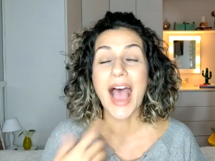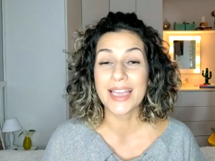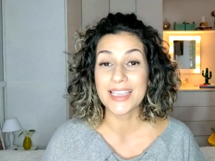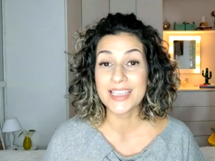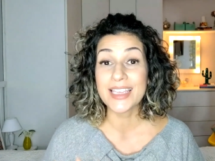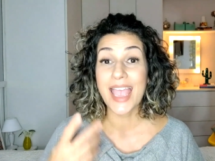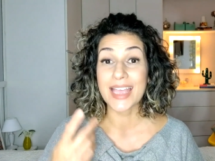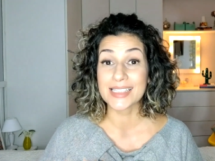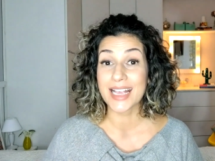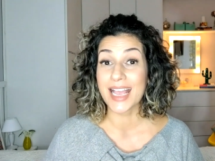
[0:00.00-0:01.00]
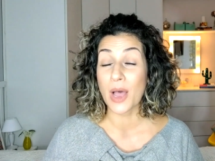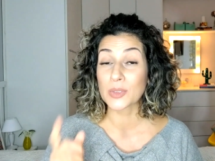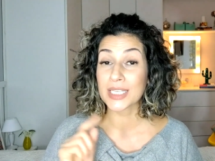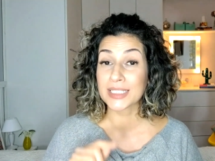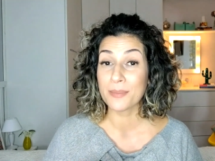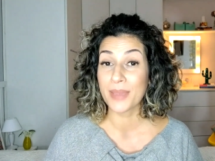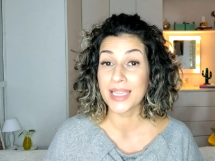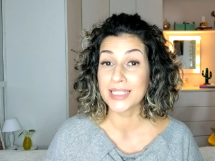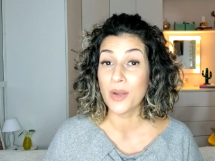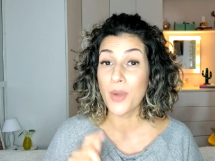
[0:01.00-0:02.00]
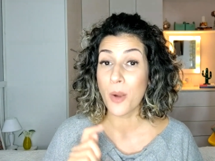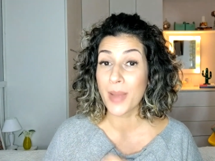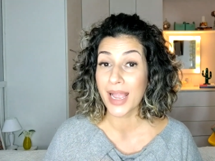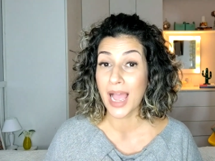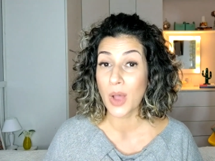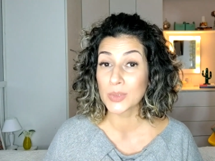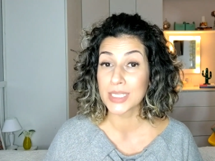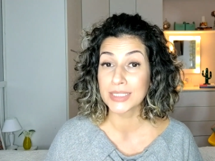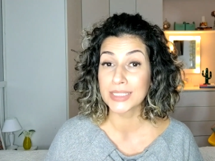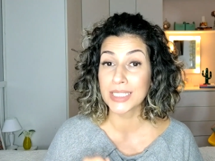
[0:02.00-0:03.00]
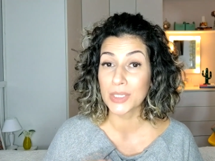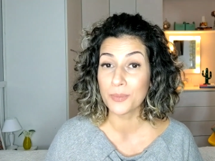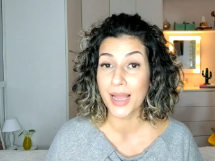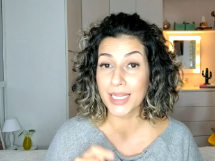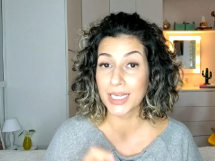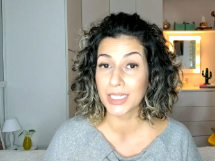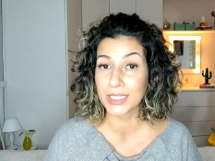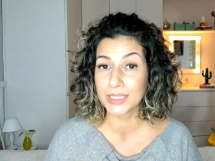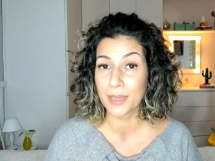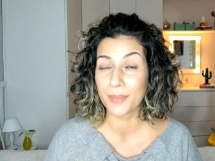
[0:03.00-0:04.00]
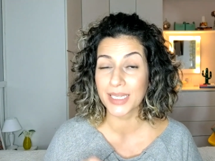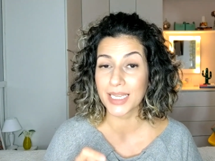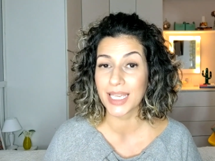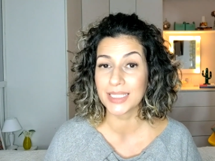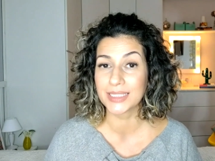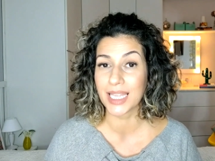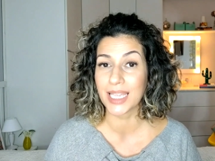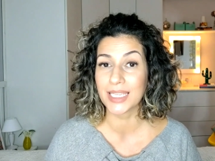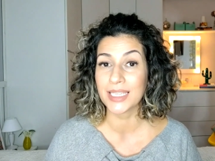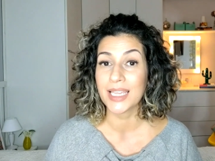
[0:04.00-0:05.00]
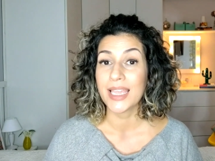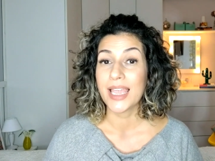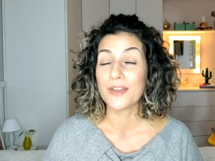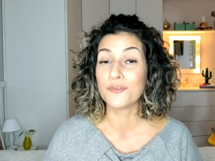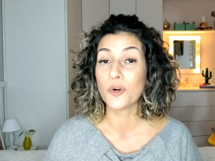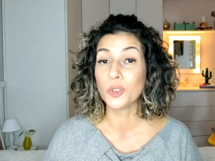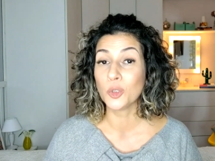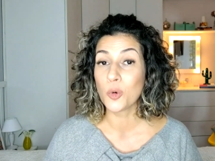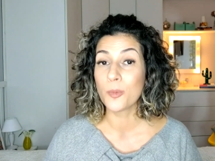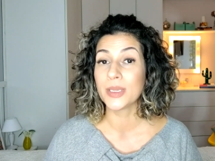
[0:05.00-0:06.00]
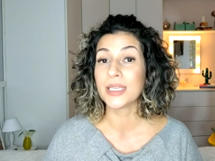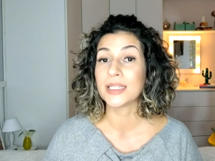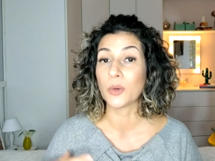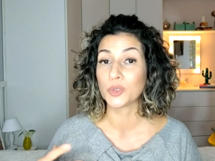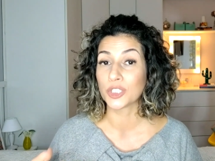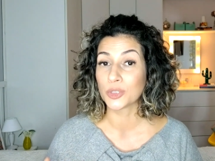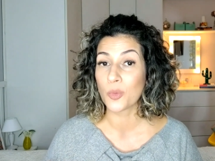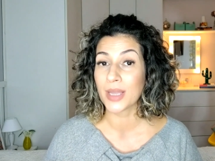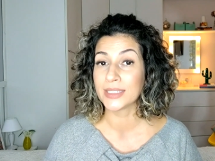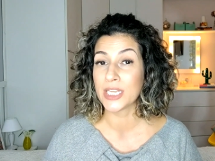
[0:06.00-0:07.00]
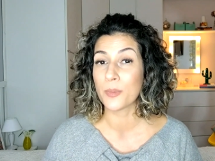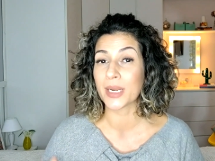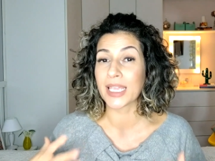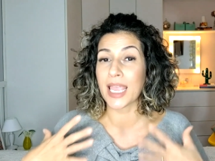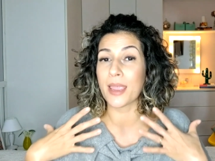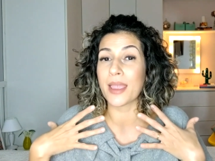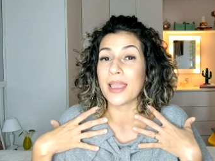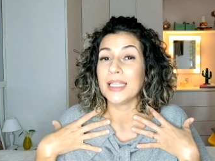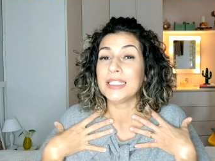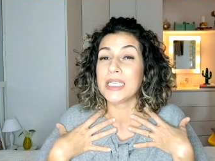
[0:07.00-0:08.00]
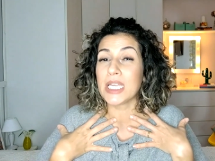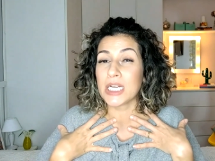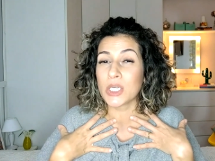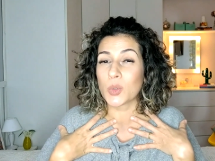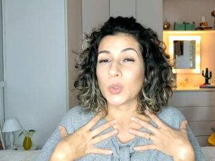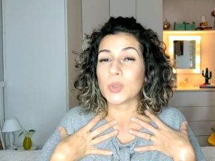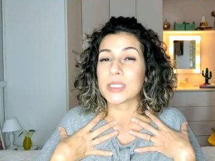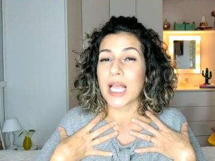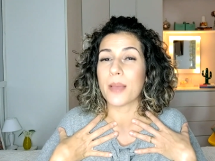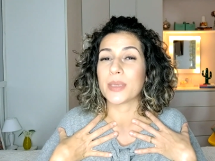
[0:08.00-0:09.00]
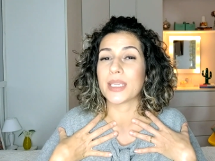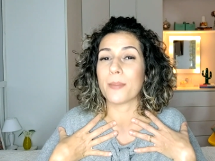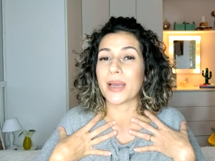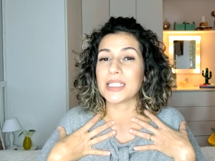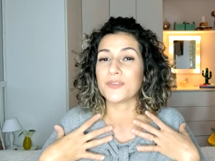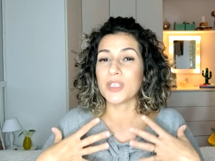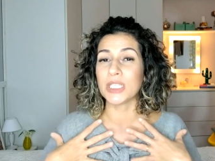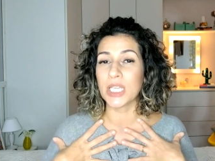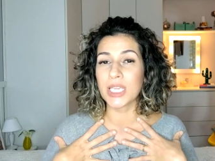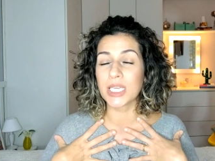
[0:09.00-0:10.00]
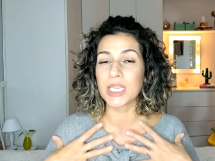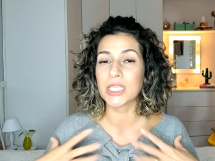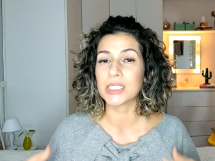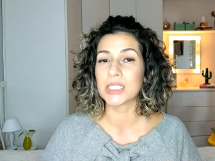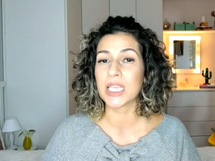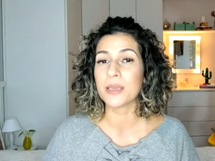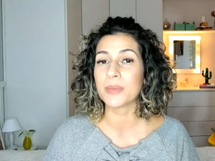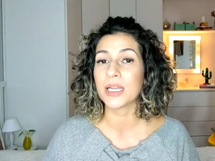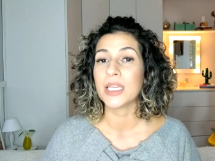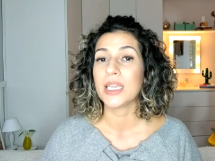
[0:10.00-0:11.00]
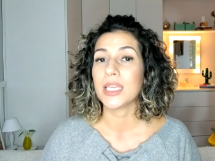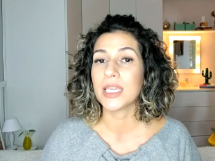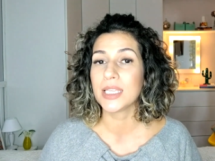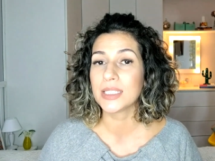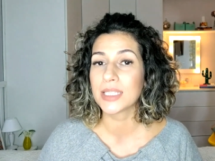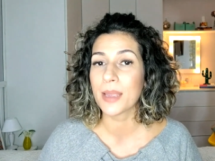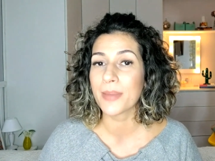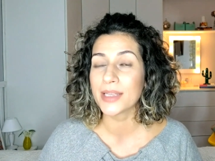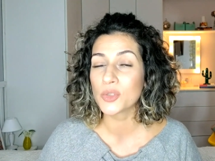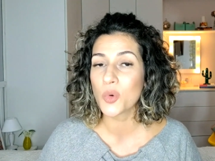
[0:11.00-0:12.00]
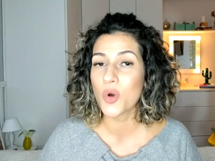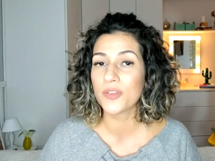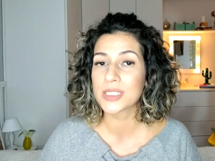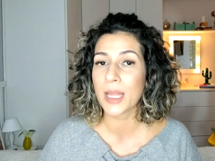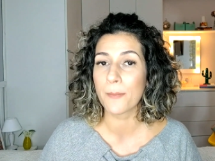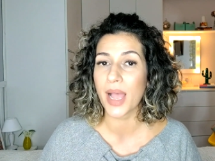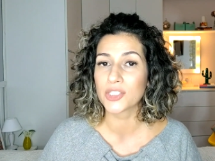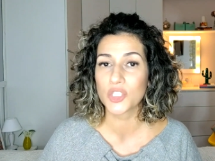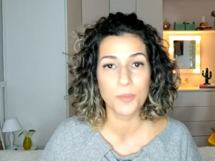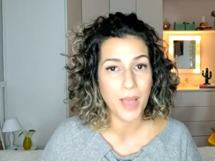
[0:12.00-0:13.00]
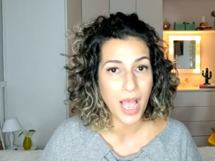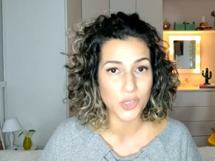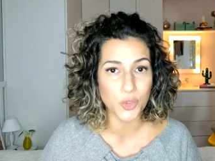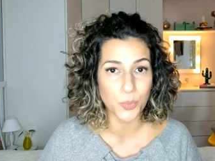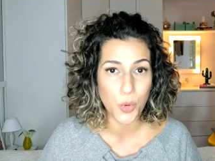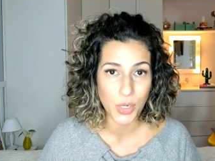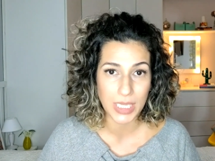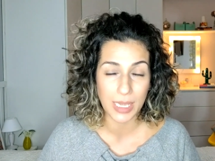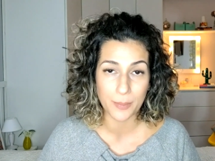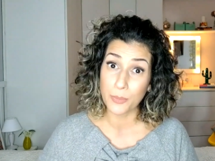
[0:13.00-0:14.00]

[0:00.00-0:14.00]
Aí essa calça também não é uma calça tão bacana para quem tem volume na altura do quadril, para quem é triângulo, sabe? Que é mais fininha aqui em cima e tem mais curvas na parte de baixo. Por quê?